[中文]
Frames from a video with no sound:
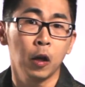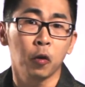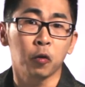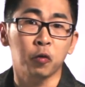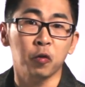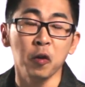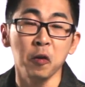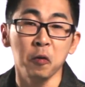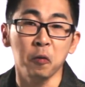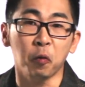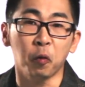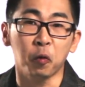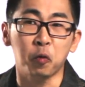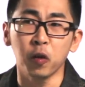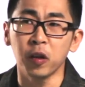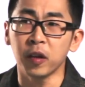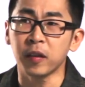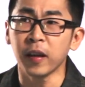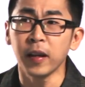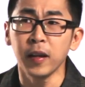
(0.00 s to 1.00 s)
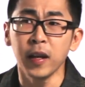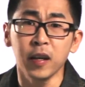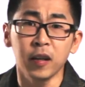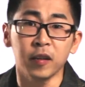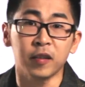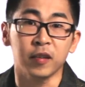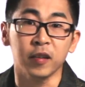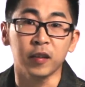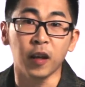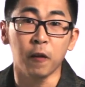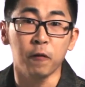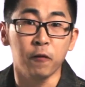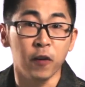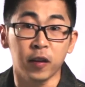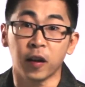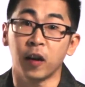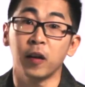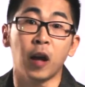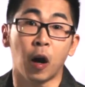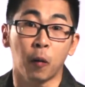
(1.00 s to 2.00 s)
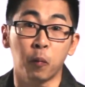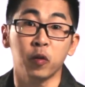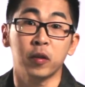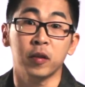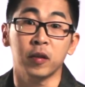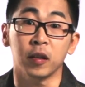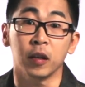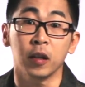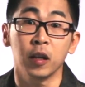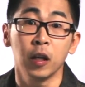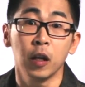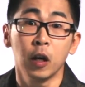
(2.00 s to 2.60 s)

所以我觉得在那个时代非常了不起。